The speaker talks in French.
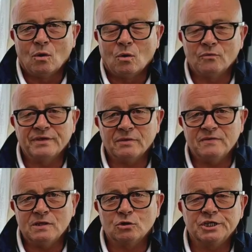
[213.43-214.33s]
On vient de
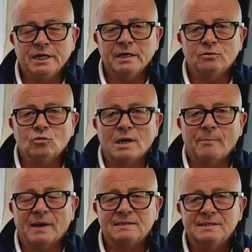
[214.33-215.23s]
vidanger toute la
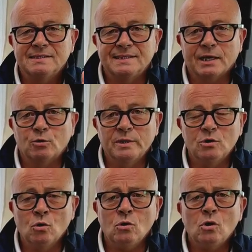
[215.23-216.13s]
partie circuit
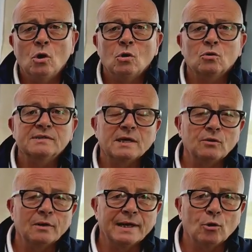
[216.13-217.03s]
d'eau
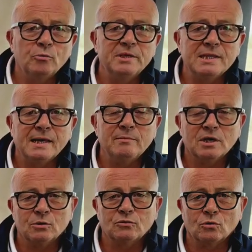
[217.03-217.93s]
concernant les robinets
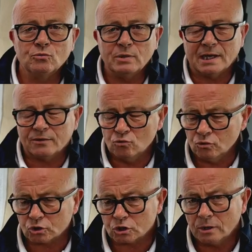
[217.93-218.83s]
bien entendu et la
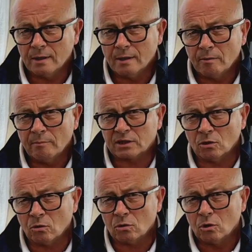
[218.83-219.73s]
douche.
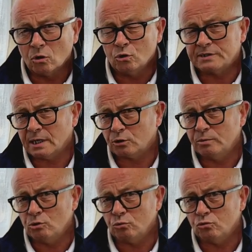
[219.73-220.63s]
Maintenant, le
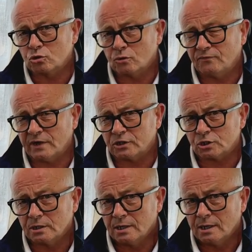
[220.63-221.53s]
circuit d'eau du
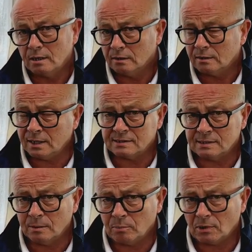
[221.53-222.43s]
chauffage. Très
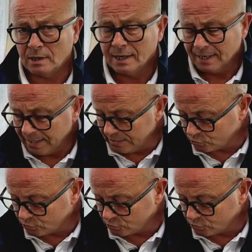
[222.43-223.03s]
simple, il